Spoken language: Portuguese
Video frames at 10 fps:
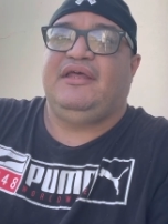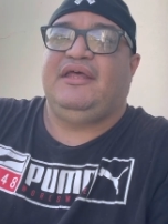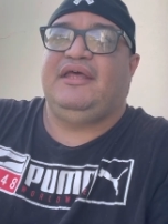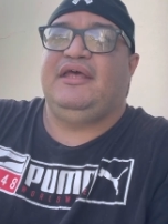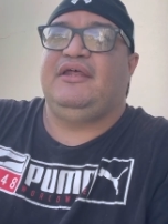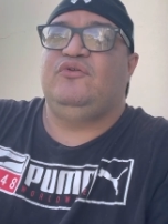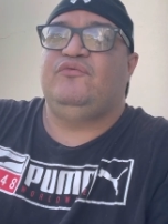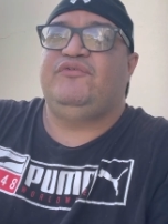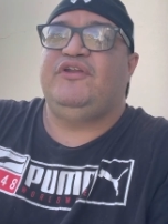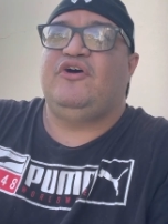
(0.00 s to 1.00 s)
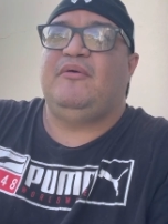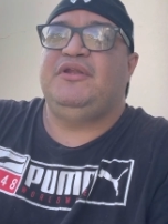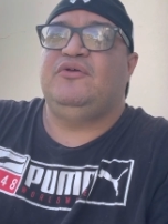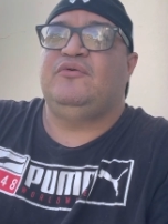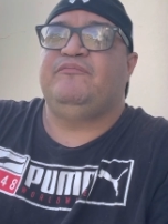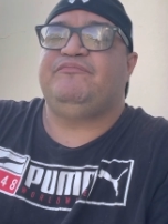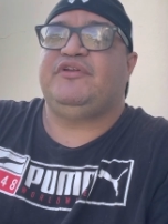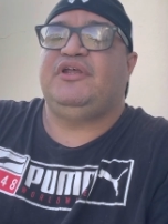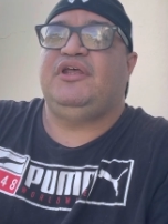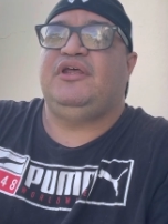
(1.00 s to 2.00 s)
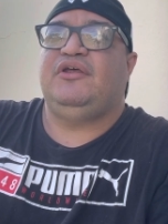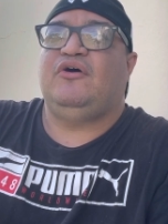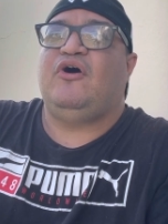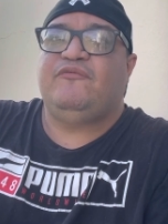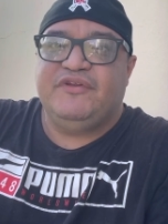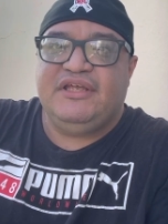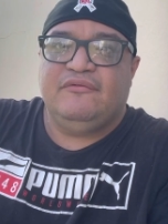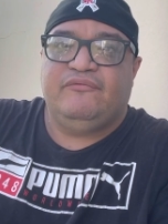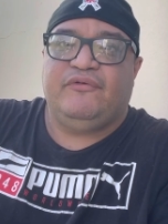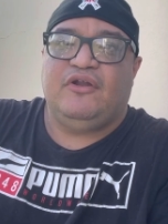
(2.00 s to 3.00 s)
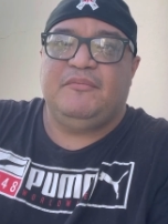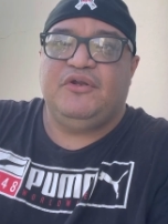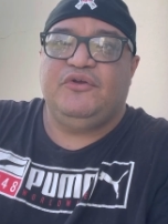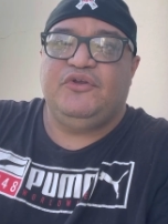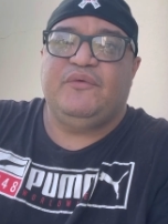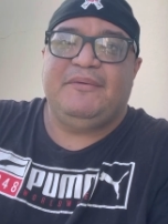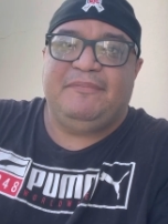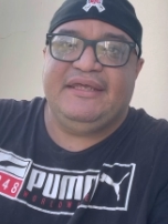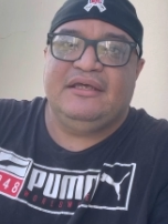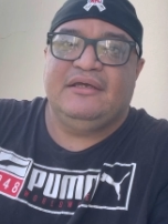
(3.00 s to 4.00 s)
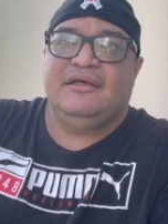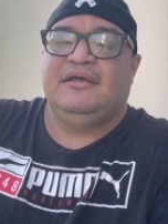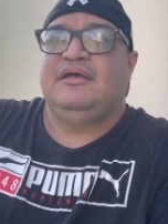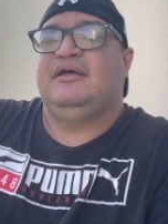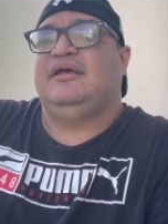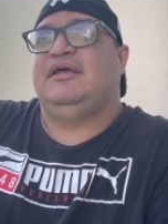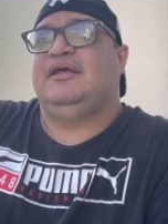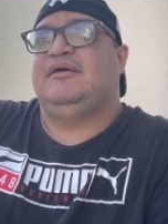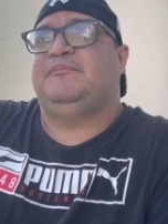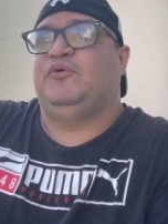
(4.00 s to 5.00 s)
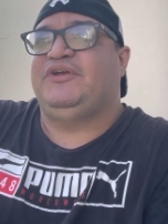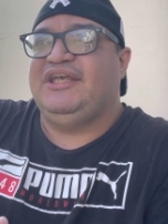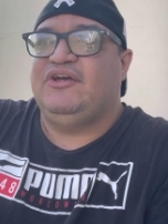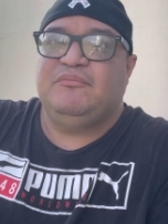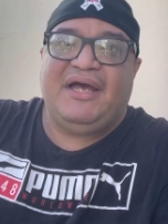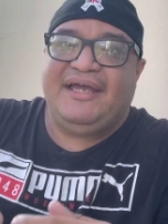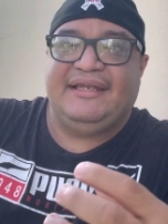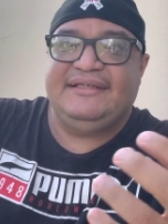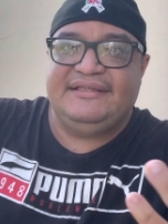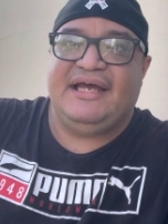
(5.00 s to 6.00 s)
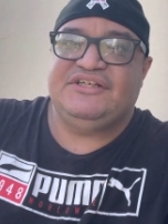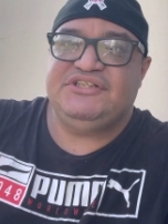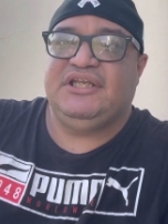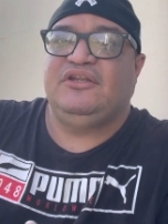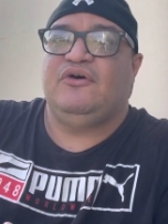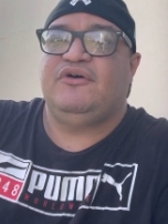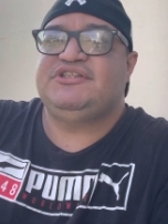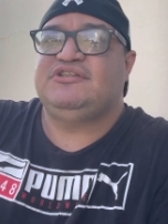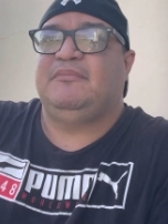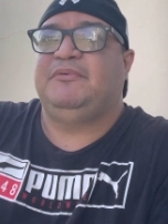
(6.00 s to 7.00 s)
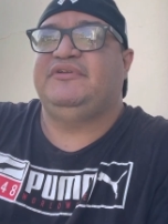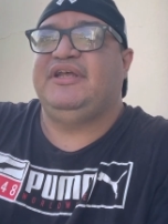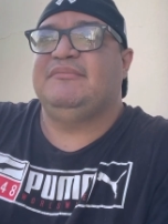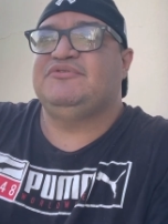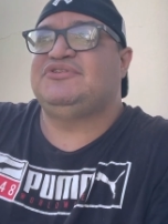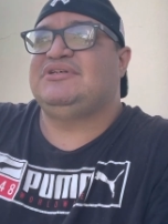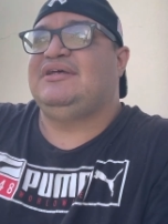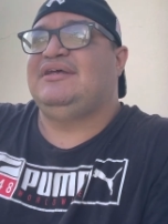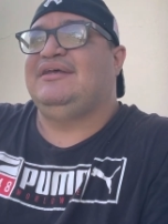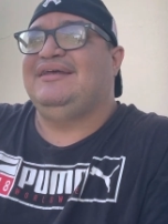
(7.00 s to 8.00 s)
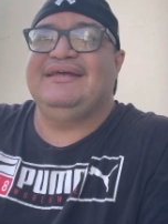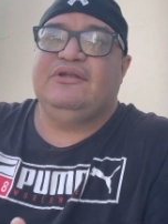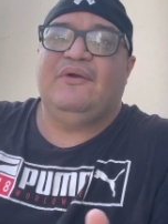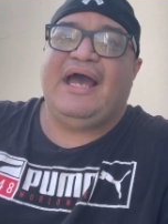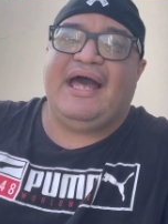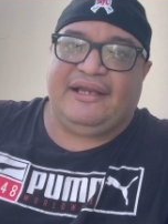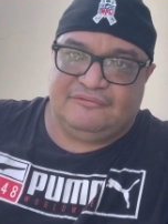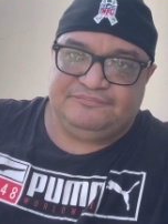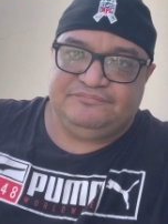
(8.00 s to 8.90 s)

é, no fenômeno é, OVNI, fenômeno UAP, é, eh, porque é uma realidade que nós não podemos ignorar.